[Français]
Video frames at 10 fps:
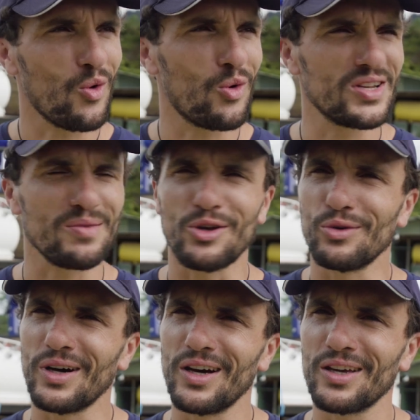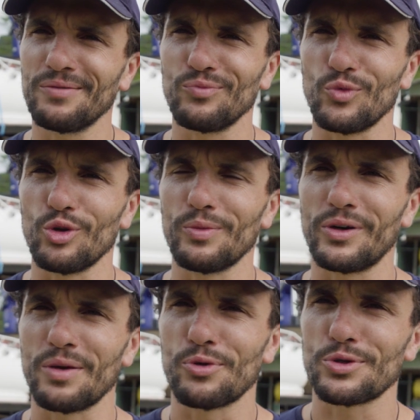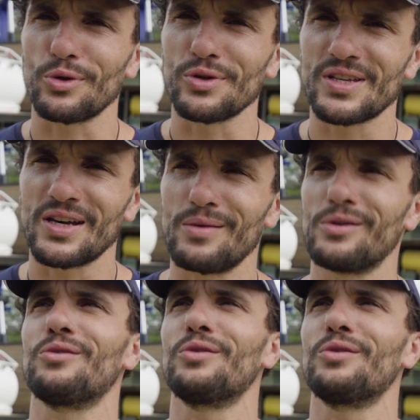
on les amène au wire, demain on les pose sur le sable,